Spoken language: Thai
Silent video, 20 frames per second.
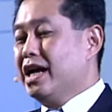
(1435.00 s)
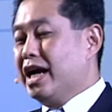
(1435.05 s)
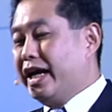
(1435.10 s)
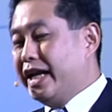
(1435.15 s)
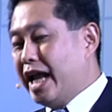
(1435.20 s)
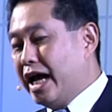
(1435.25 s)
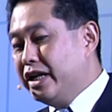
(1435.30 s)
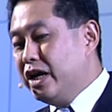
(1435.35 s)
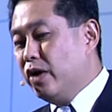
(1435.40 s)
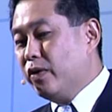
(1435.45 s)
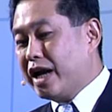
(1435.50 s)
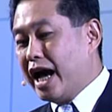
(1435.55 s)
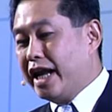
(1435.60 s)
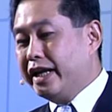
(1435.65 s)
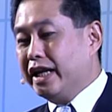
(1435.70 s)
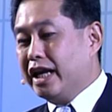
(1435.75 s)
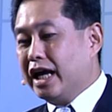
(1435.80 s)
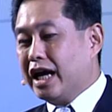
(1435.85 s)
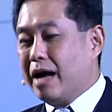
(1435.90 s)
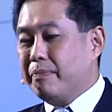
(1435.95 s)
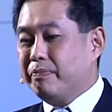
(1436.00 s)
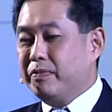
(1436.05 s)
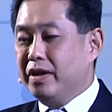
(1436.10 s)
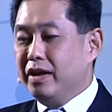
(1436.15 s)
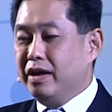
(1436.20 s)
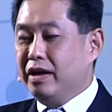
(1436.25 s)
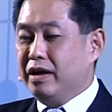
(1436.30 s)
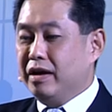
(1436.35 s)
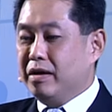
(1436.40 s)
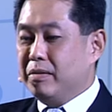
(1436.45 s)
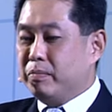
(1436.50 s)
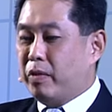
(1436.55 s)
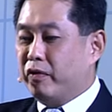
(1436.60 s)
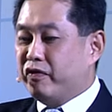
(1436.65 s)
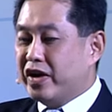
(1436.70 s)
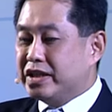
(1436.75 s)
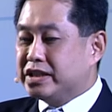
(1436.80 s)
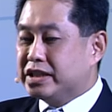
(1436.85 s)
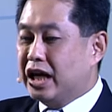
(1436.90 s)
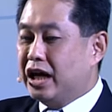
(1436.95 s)
ขณะเดียวกันนะครับโปรเฟ
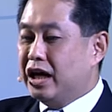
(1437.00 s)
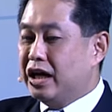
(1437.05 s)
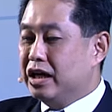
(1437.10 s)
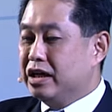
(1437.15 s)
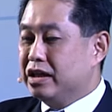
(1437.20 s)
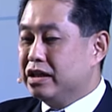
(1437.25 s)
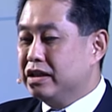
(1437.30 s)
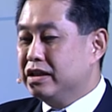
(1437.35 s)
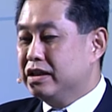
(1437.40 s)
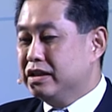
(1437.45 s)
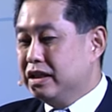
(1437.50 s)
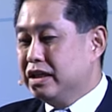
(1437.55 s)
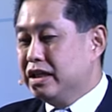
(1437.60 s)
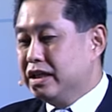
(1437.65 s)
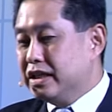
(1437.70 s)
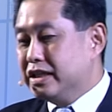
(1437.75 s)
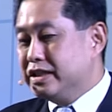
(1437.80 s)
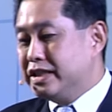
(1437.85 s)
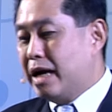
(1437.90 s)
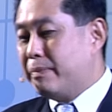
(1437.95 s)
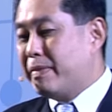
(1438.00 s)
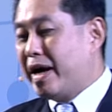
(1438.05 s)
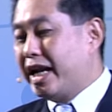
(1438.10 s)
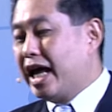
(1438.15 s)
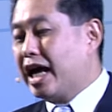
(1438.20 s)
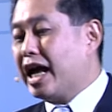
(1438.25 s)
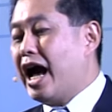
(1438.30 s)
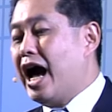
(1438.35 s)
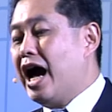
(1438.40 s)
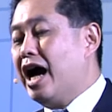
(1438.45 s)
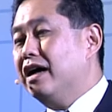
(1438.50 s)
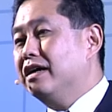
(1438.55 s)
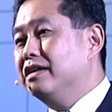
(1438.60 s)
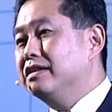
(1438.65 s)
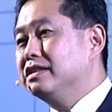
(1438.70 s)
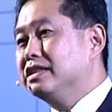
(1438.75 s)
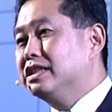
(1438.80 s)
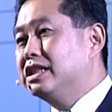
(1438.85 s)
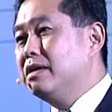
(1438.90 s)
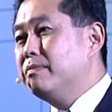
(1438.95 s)
สเซอร์ยามานากะ
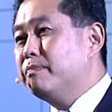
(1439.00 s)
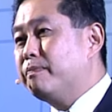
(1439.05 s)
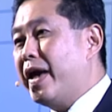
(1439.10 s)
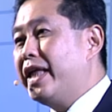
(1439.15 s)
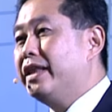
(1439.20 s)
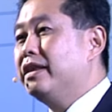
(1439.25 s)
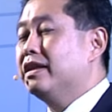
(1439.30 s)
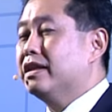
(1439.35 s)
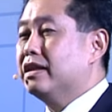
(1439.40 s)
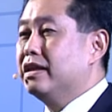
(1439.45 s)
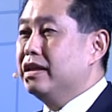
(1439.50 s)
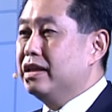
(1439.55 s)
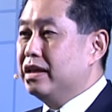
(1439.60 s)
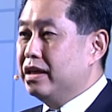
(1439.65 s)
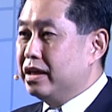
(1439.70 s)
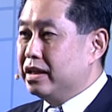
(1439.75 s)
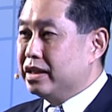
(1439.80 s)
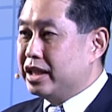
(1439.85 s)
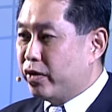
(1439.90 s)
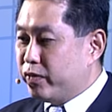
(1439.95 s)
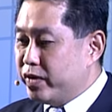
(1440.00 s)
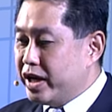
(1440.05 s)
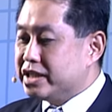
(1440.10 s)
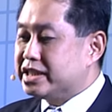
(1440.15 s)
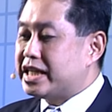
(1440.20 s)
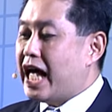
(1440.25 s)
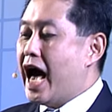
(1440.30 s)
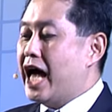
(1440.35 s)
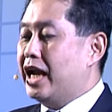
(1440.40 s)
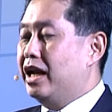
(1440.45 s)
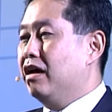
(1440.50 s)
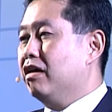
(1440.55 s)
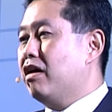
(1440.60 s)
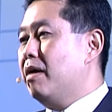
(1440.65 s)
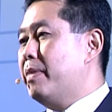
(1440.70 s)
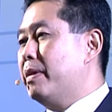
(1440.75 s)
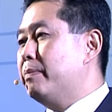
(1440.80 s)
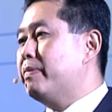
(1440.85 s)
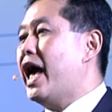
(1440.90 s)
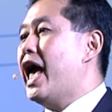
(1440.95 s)
ซึ่งเป็นนักวิทยาศาสตร์แล้วก็
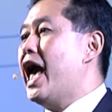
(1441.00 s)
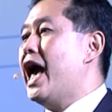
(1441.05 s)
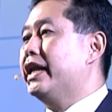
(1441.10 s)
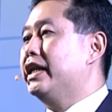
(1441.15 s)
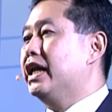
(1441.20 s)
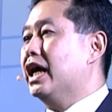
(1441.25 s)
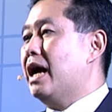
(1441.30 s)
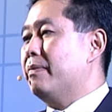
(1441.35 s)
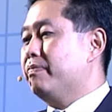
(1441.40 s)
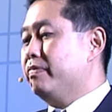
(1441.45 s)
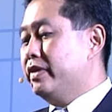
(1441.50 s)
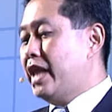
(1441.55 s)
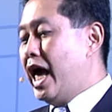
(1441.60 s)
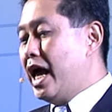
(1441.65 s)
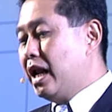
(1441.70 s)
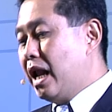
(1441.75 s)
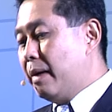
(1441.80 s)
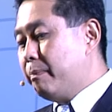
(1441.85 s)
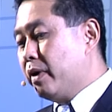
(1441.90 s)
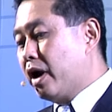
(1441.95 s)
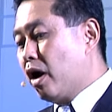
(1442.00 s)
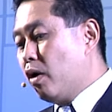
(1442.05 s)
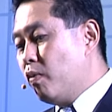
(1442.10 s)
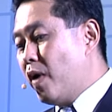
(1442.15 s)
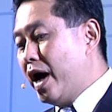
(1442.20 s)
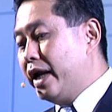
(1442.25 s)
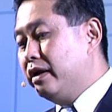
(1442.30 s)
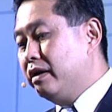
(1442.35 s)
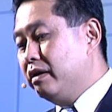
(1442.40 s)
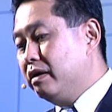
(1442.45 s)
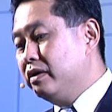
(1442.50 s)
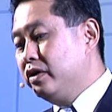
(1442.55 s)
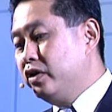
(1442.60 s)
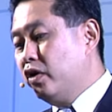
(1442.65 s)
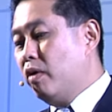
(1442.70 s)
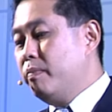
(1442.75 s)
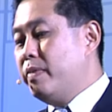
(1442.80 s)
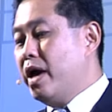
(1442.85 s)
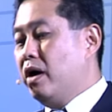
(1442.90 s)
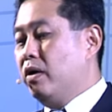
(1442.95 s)
เป็นแพทย์นะครับได้รับรางวัลโน
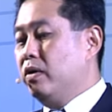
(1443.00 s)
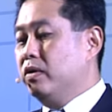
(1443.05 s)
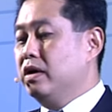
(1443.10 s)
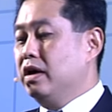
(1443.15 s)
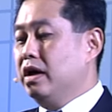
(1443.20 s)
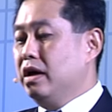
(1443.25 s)
เบล